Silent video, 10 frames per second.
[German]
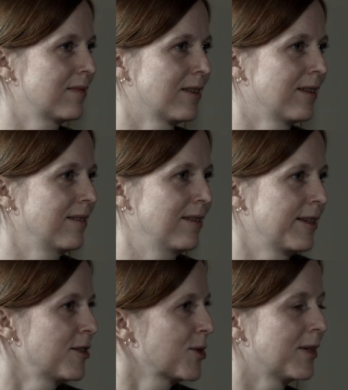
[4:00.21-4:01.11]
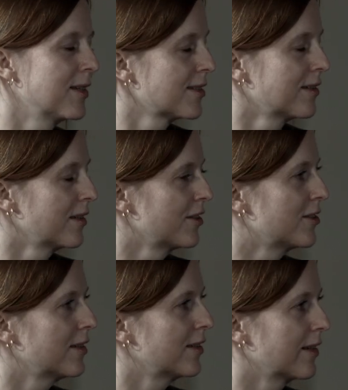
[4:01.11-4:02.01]
dann eins zu eins in eine
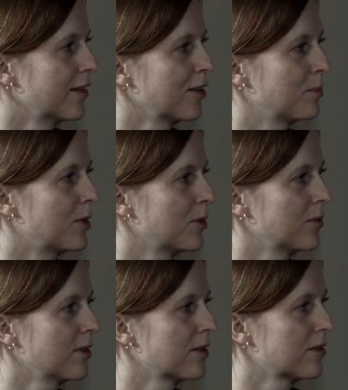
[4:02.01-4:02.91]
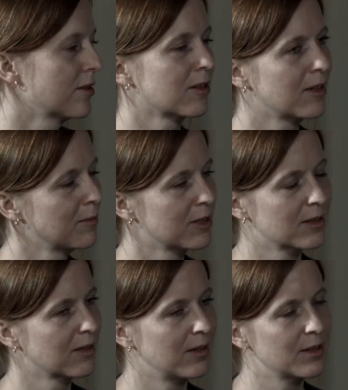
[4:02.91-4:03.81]
Geschichte eingebaut wird. Also ich schreibe mir
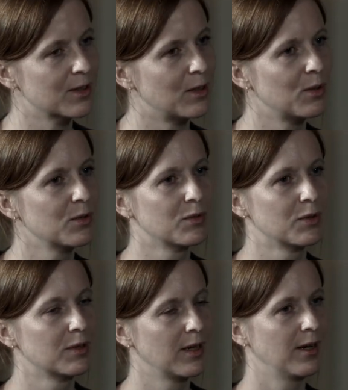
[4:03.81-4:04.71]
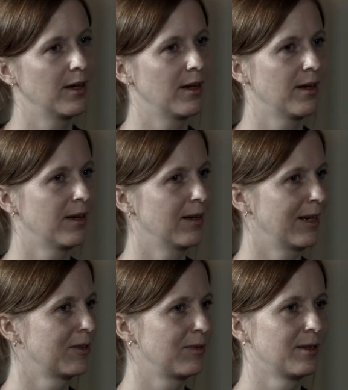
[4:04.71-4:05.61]
das dann alles auf und
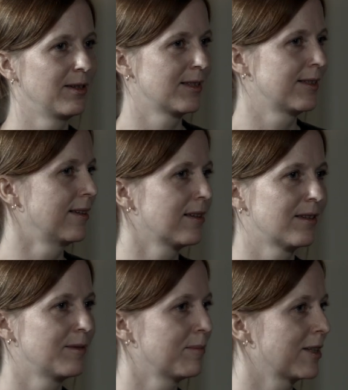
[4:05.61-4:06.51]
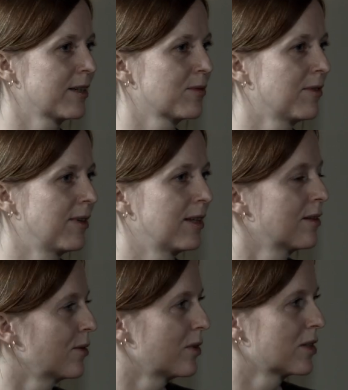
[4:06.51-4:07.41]
entweder wird es direkt im Text
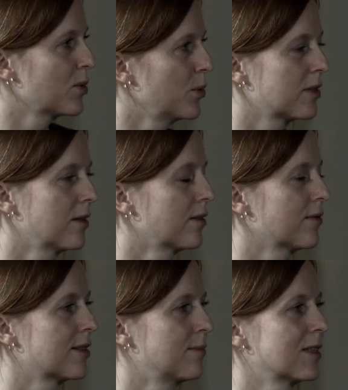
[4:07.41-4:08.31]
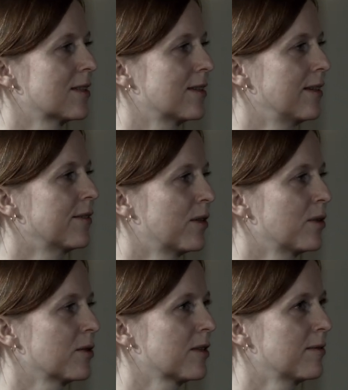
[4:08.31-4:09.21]
verwendet oder es löst irgendwas im Erzählen
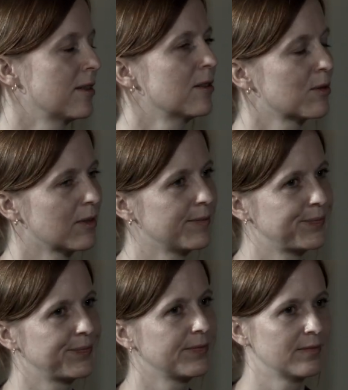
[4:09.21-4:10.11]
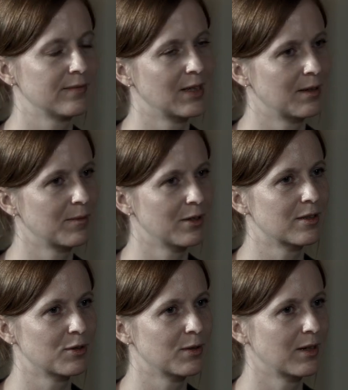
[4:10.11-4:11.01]
aus. Aber es ist so ein ja, man kann
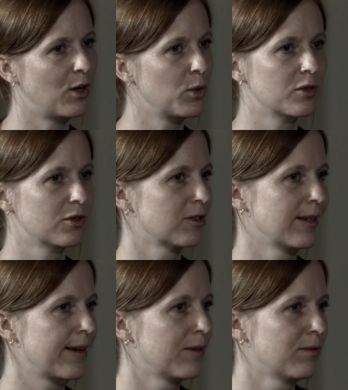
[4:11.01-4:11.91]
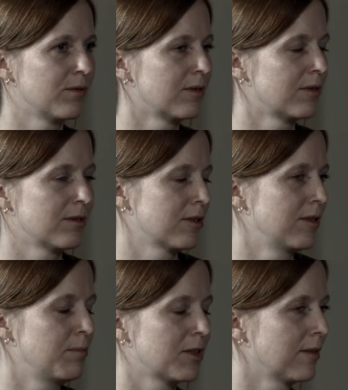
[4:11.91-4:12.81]
sagen, so ein Rausschneiden von
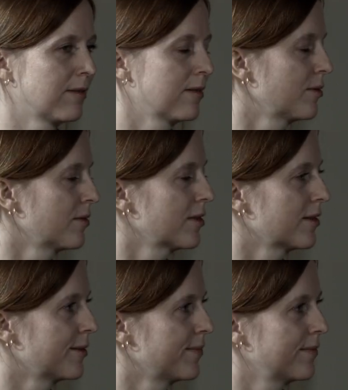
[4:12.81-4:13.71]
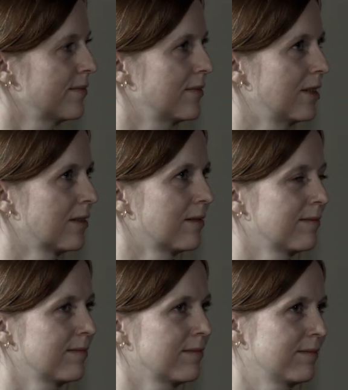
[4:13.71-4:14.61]
Schnipseln und ähm, die dann